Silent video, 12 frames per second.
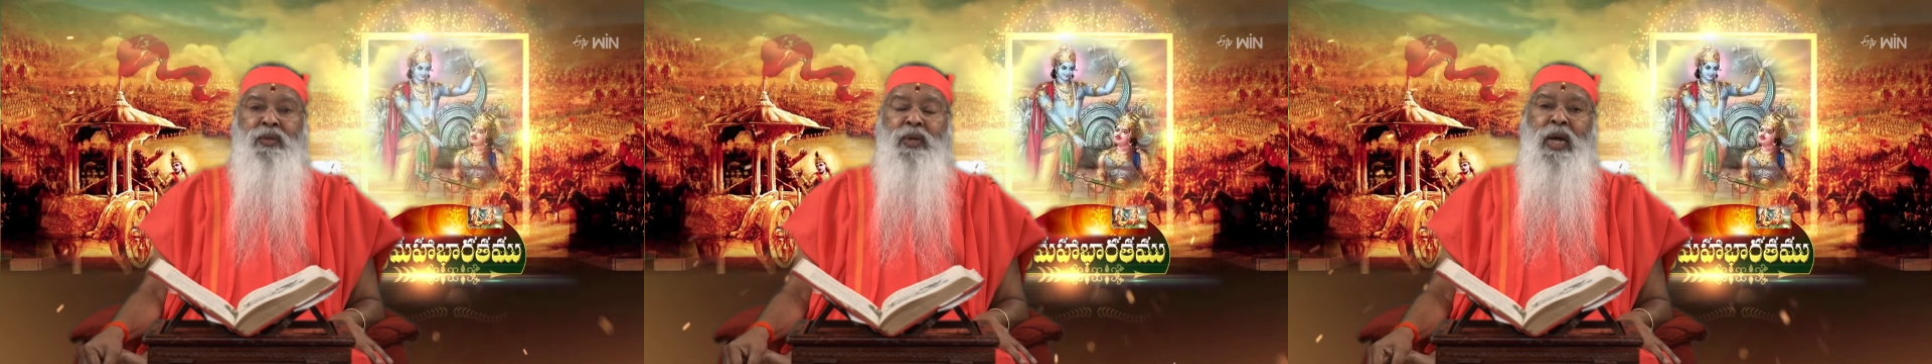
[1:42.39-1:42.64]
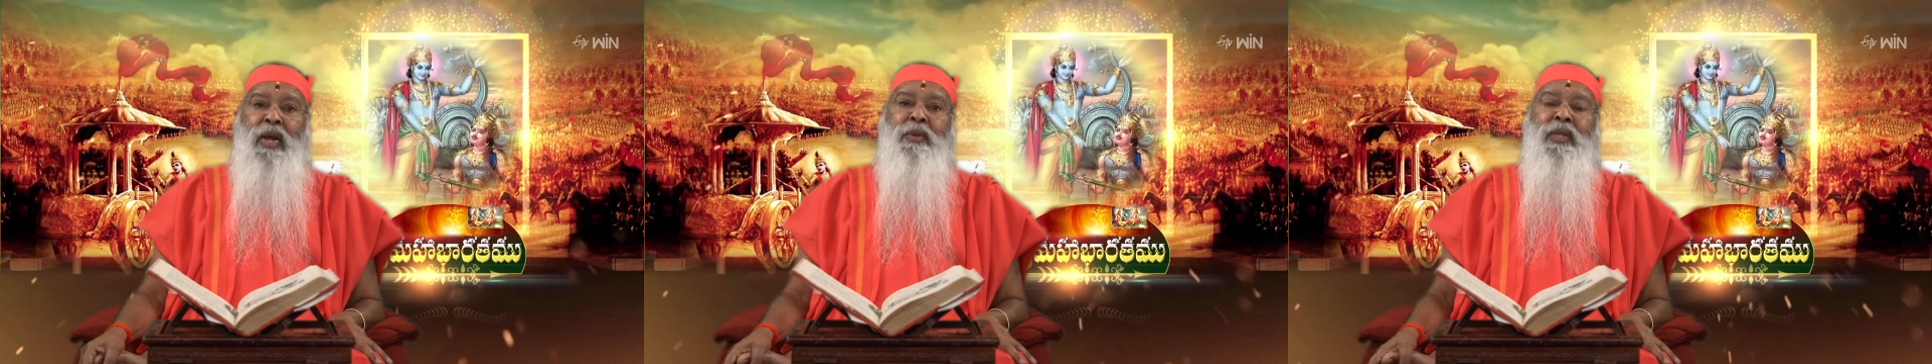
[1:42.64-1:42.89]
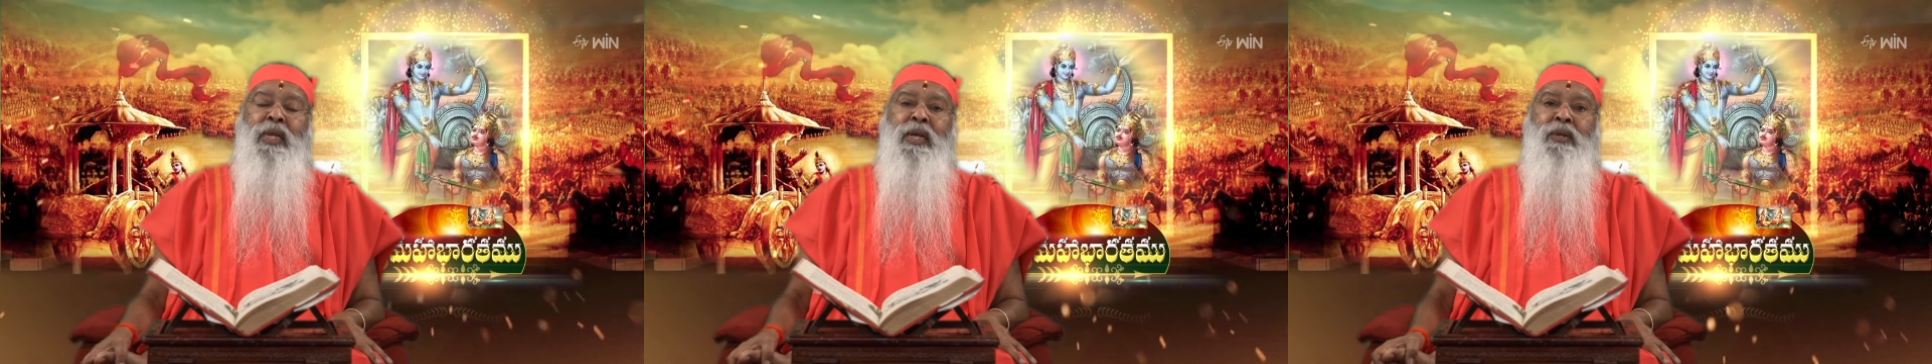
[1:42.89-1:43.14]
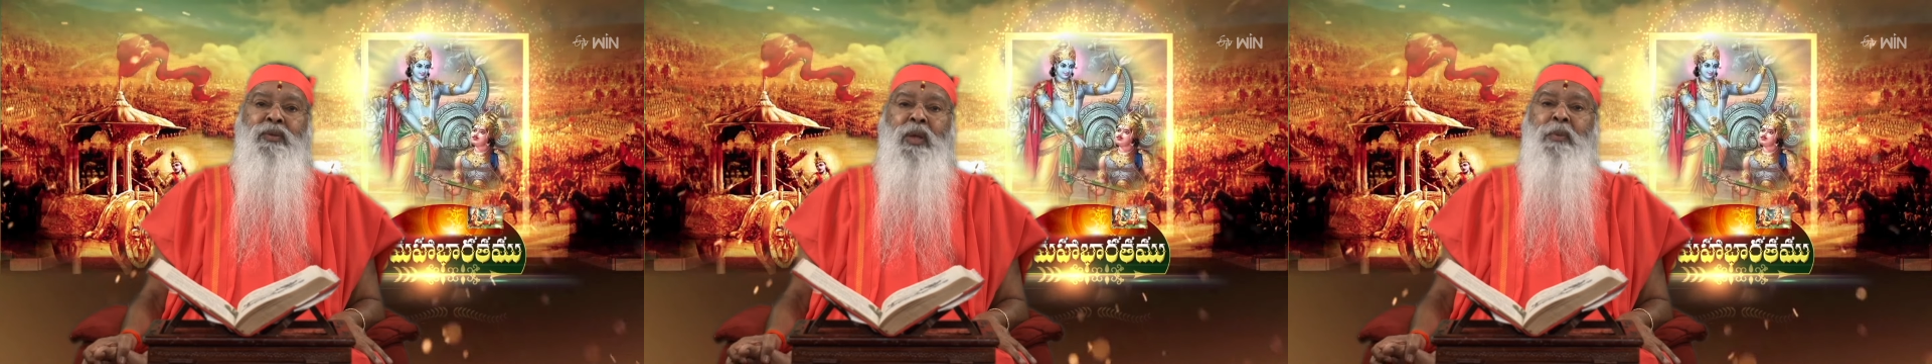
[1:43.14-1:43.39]
చాలామంది
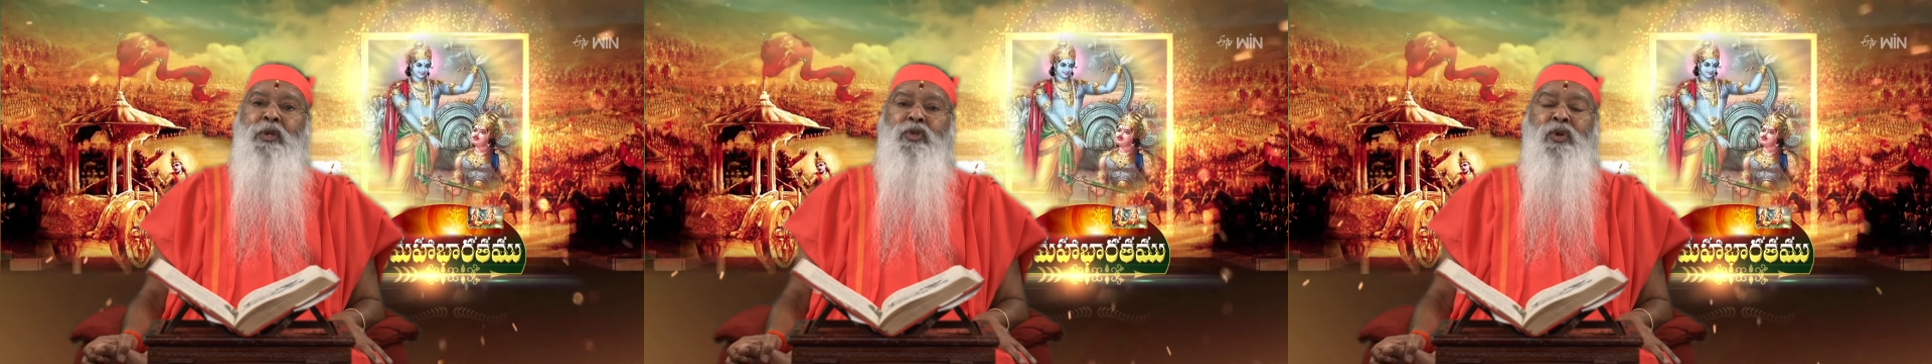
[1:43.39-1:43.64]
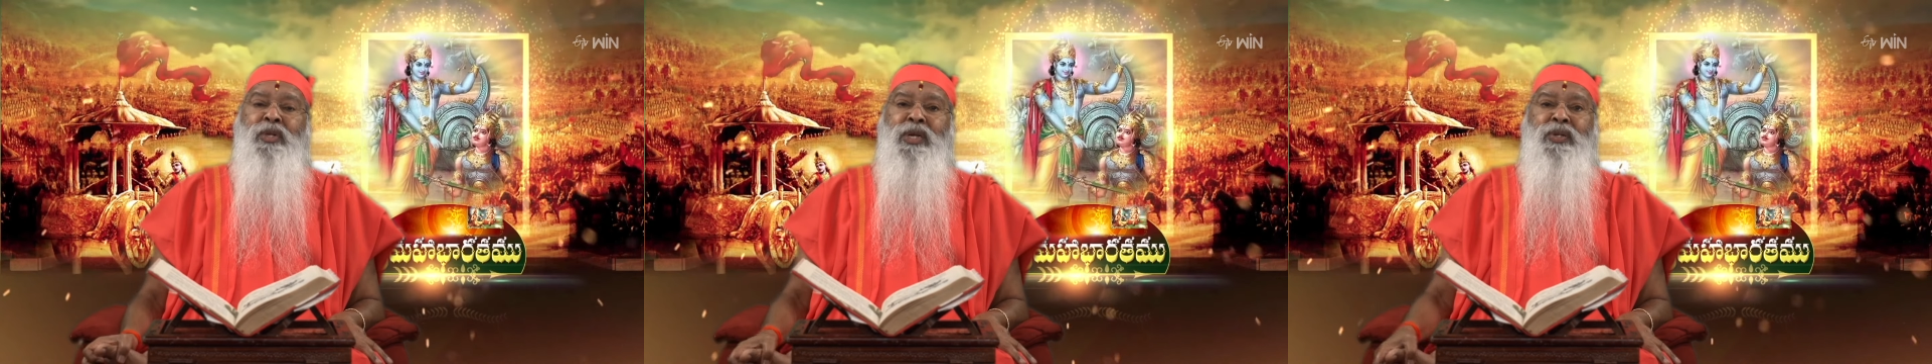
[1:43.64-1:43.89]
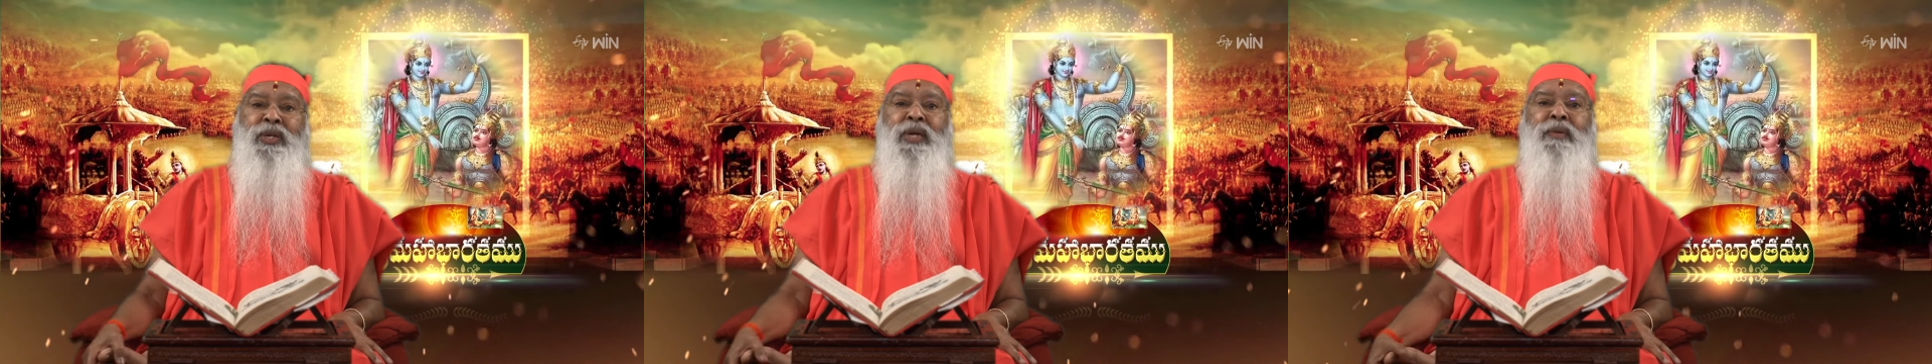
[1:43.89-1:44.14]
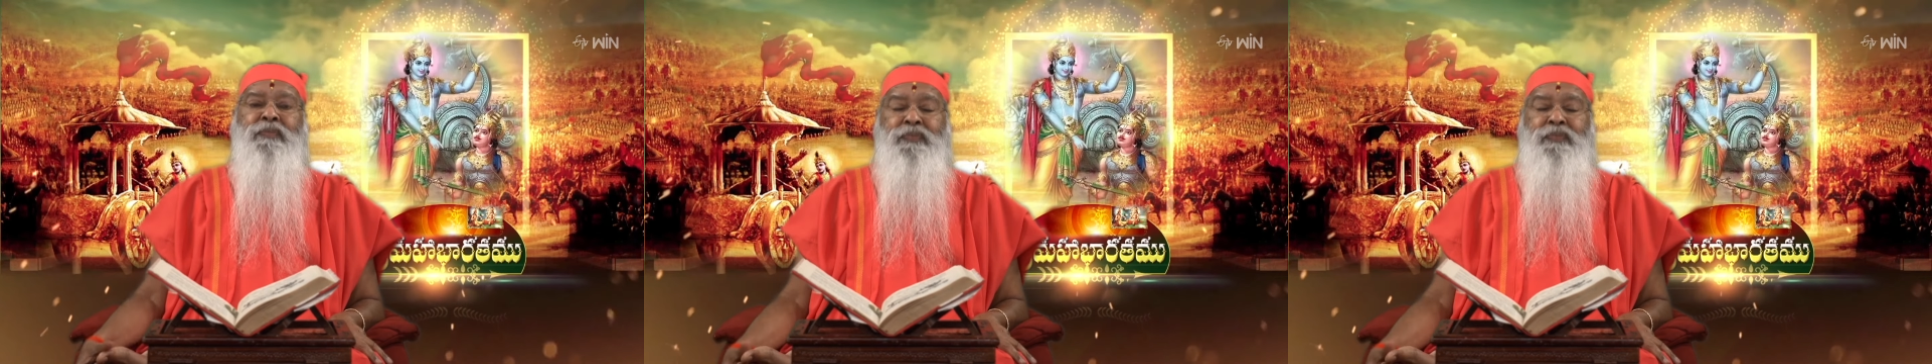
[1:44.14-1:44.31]
తపస్సులు చేసి